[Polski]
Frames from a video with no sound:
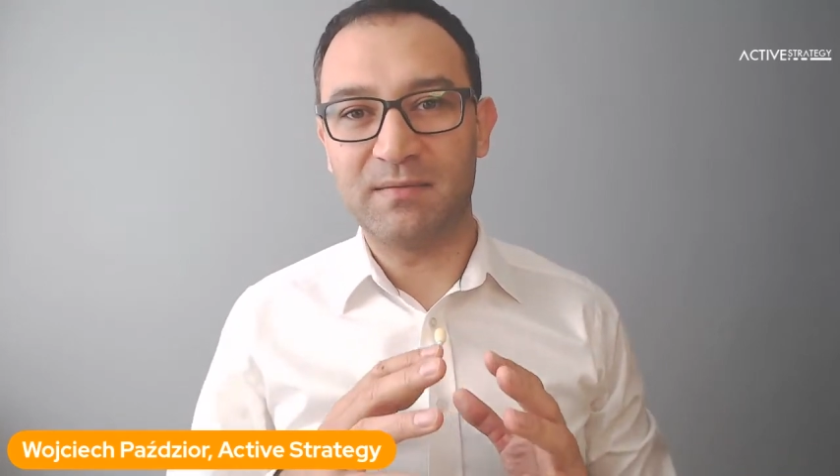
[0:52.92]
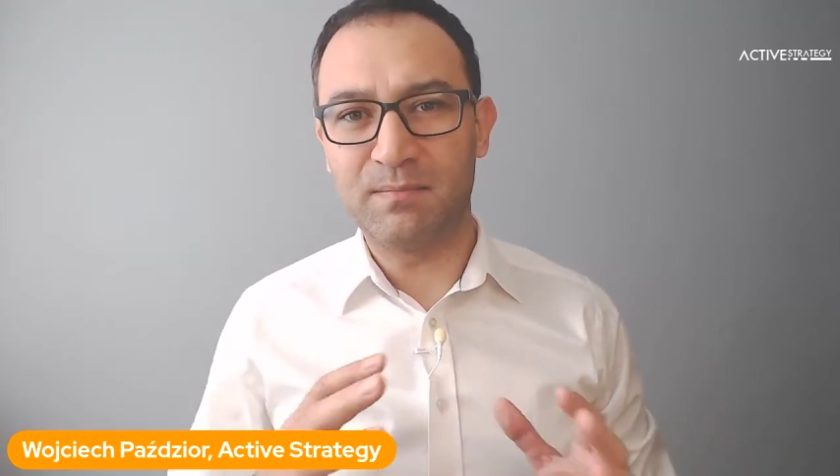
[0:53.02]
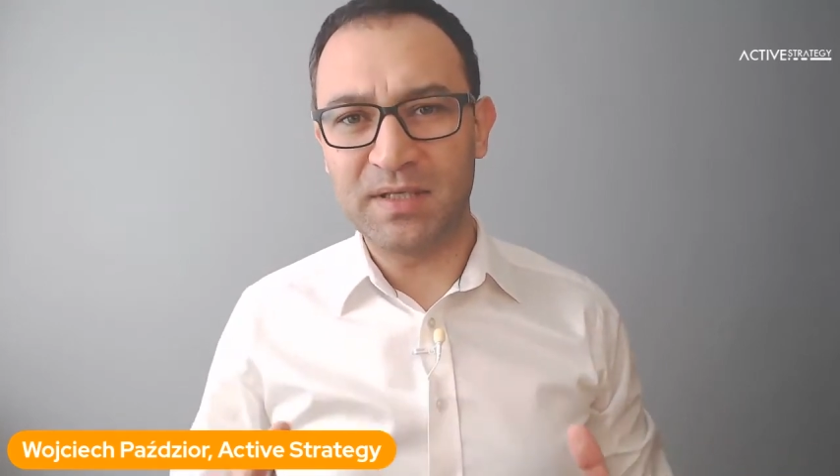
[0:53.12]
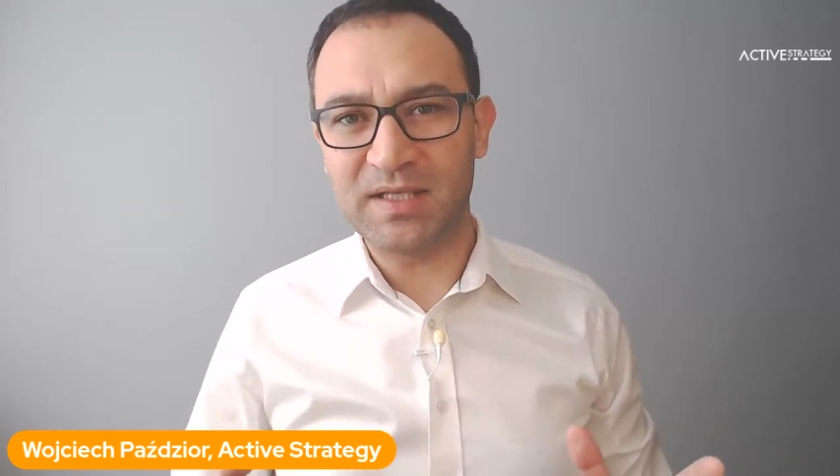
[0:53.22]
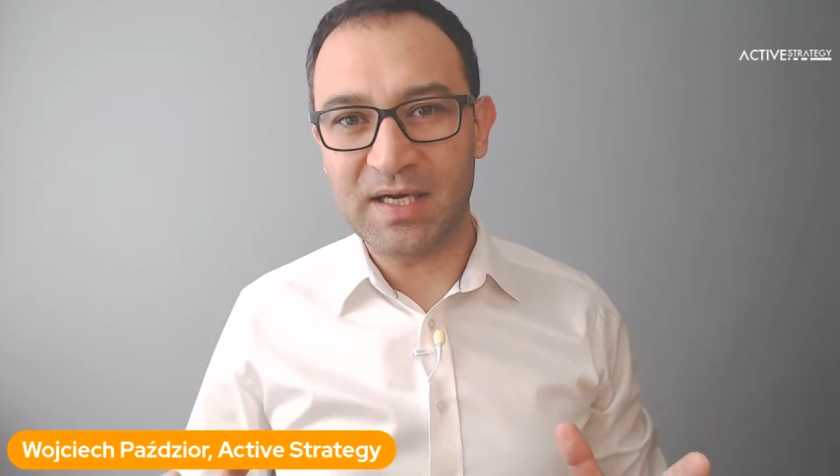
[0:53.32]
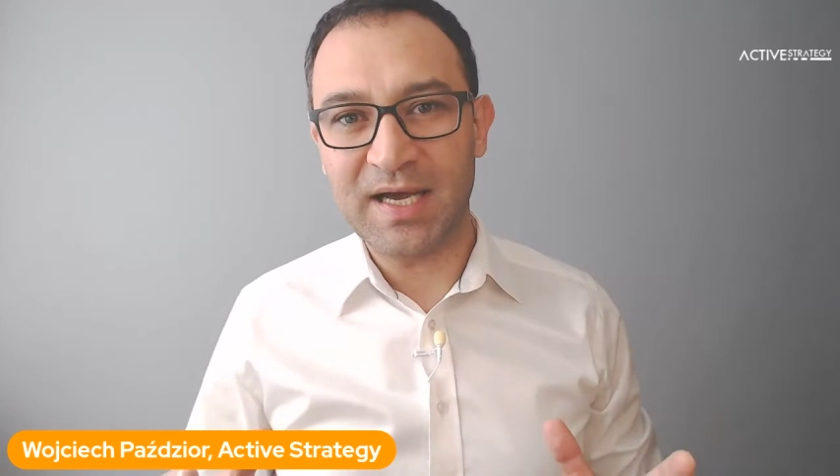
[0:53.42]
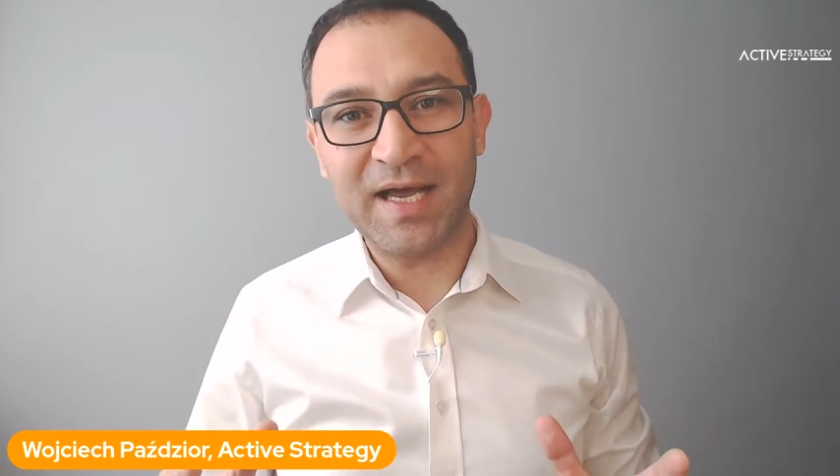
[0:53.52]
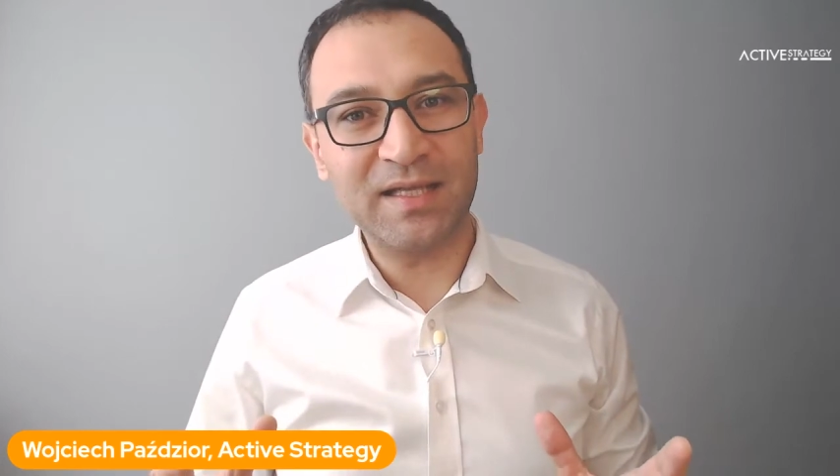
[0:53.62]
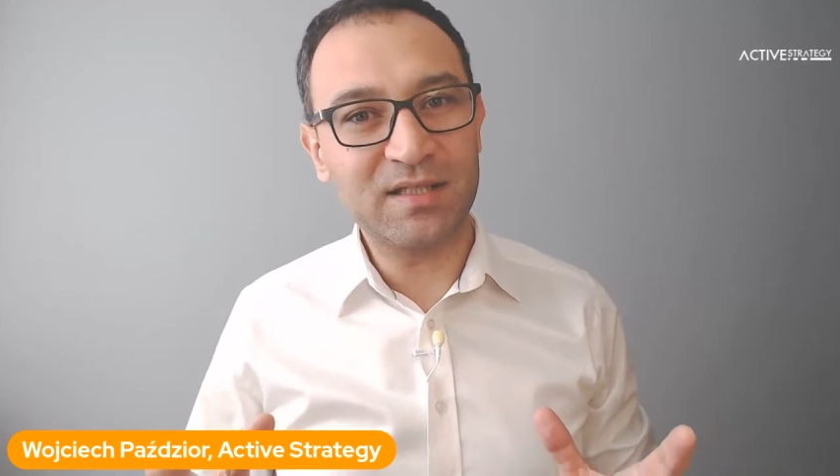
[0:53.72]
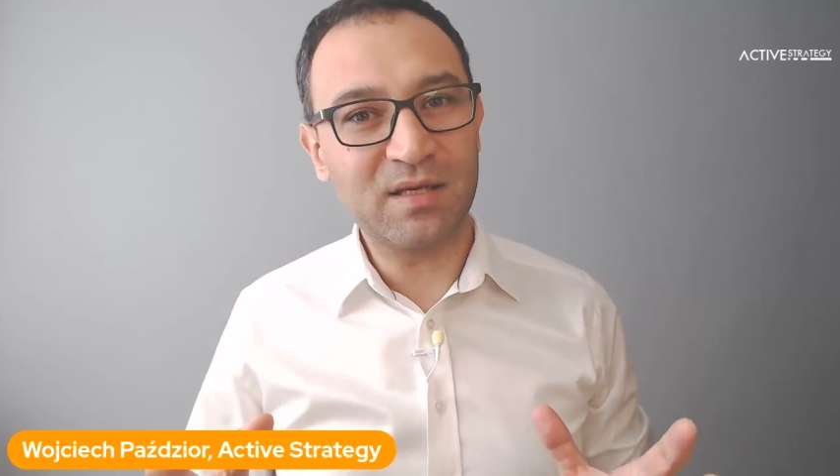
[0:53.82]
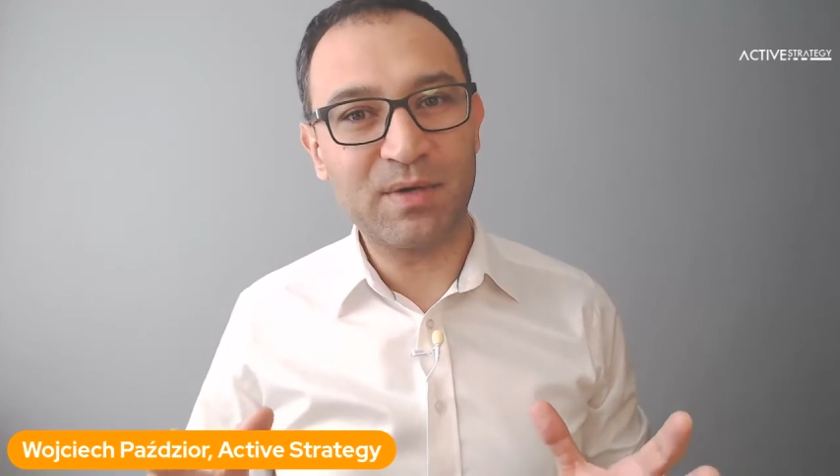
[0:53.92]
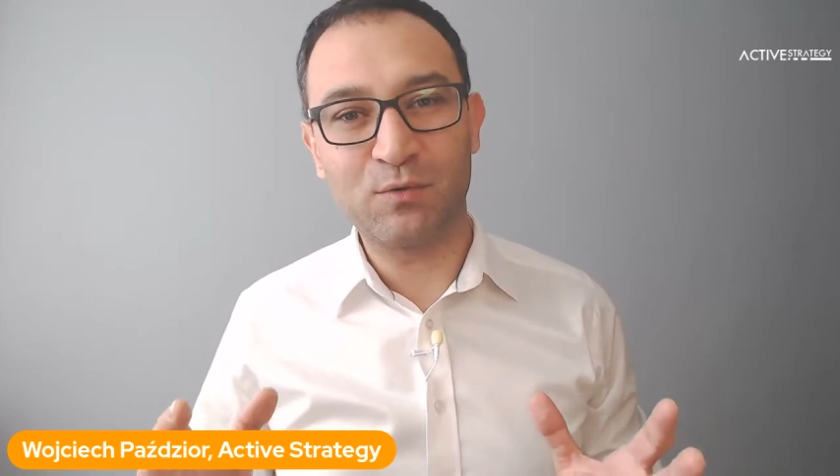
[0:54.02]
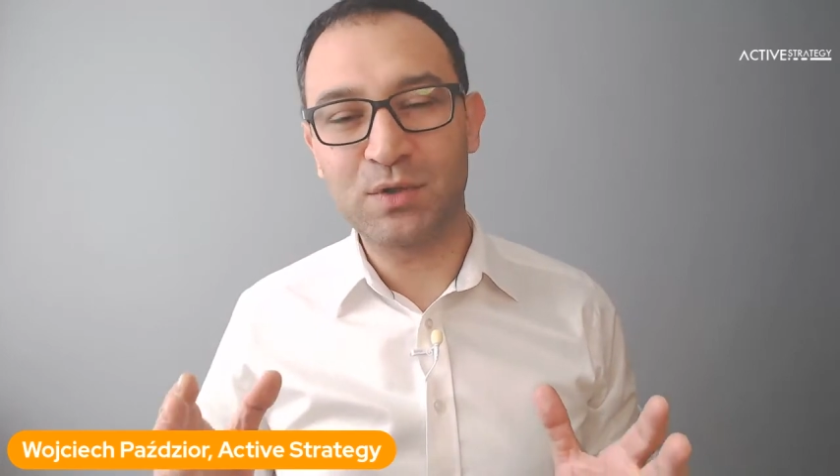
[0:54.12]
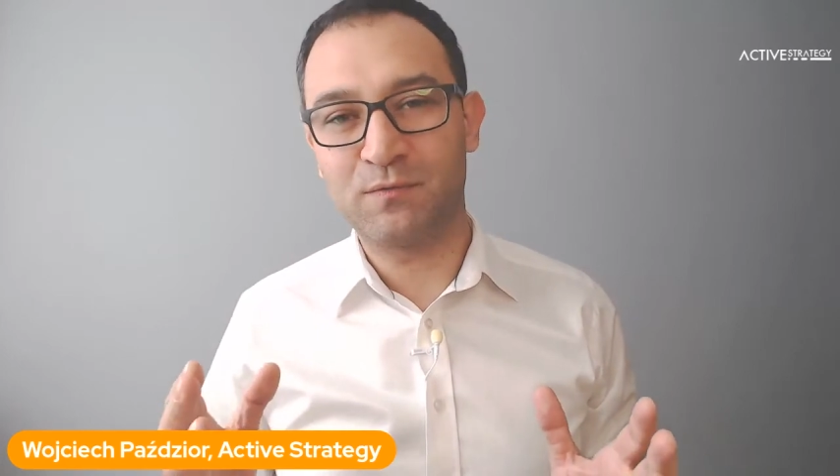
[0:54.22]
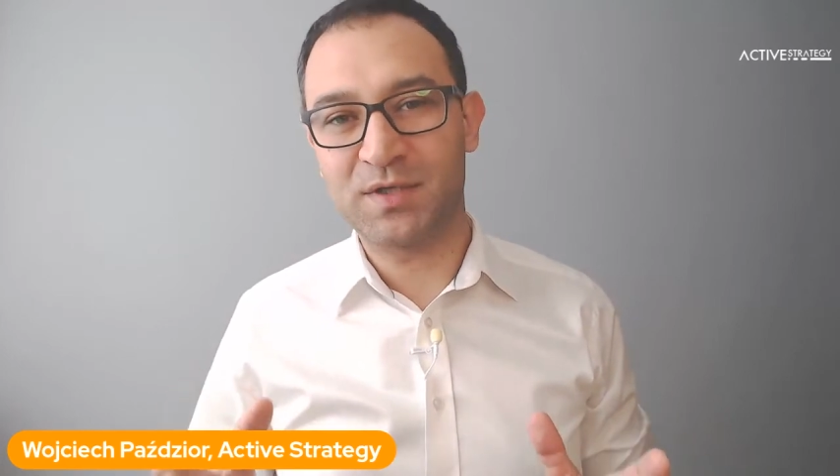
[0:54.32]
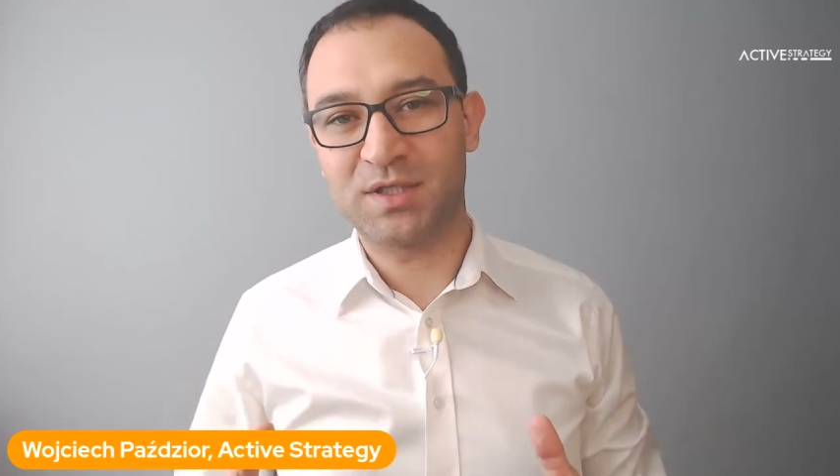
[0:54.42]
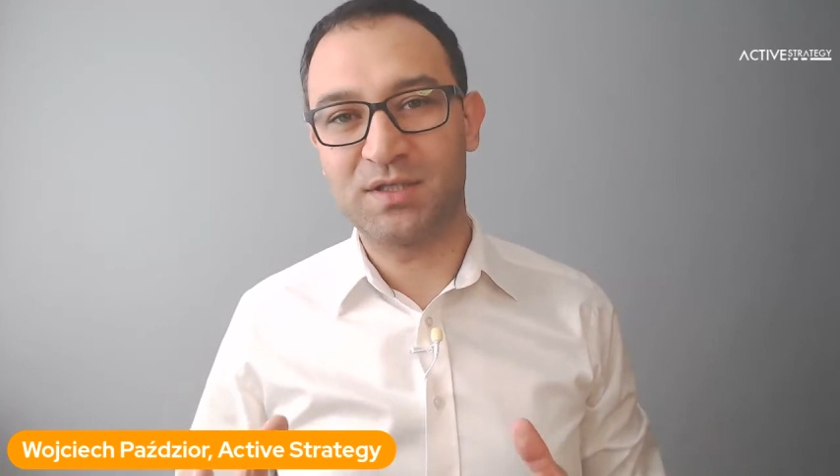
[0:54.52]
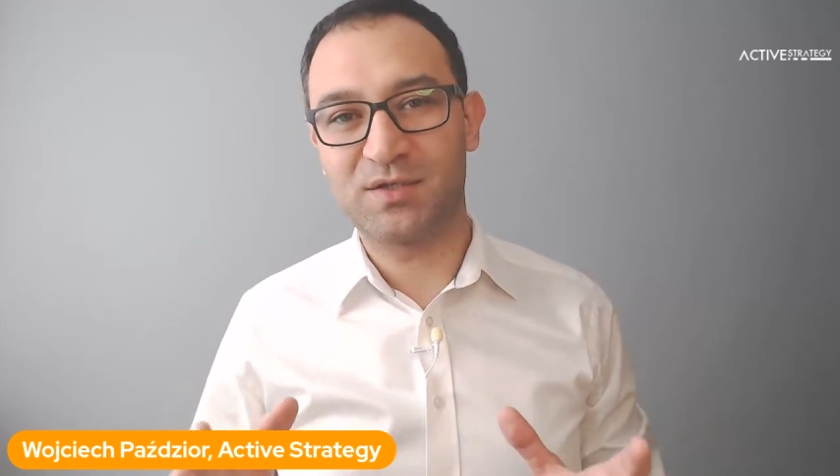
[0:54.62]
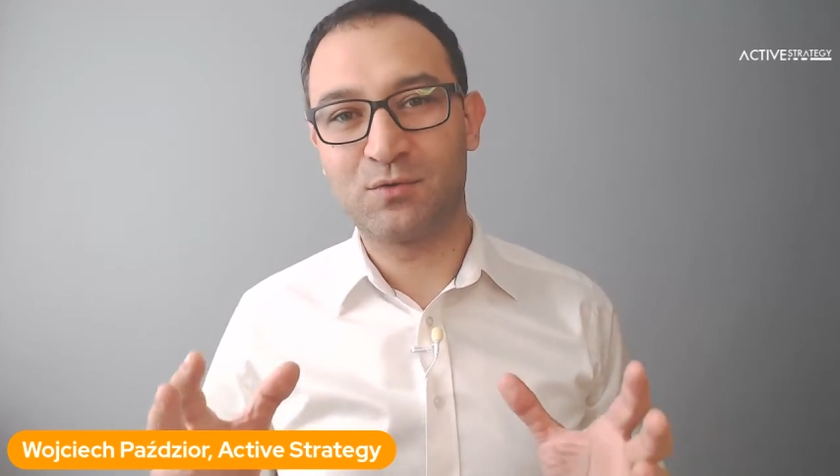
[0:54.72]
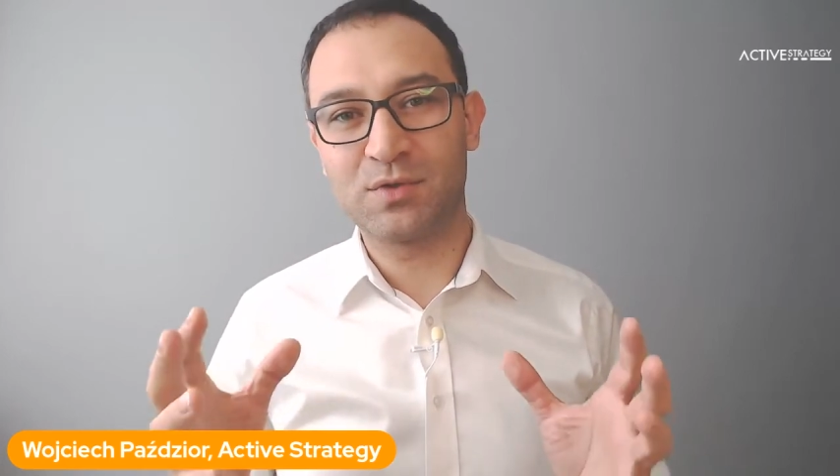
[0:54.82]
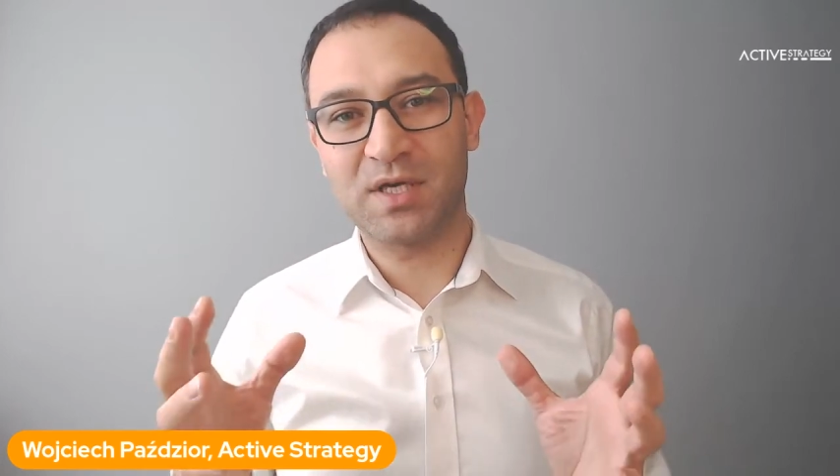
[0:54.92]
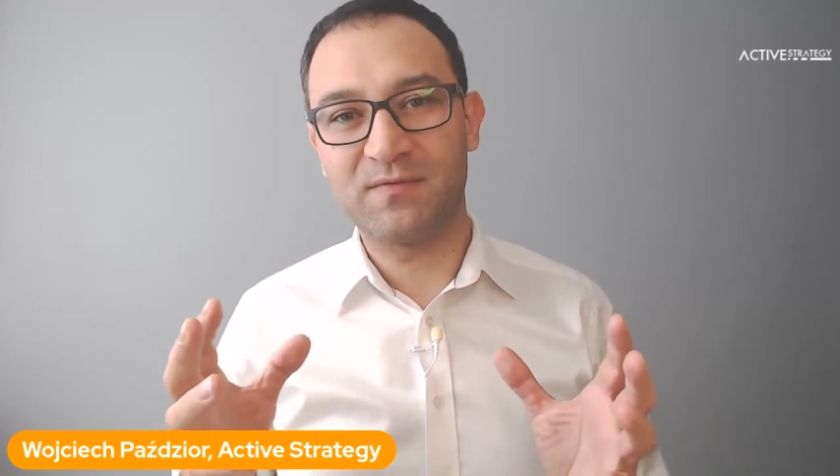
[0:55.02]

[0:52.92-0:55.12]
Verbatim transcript: Będę chętnie brał udział w Waszych dyskusjach,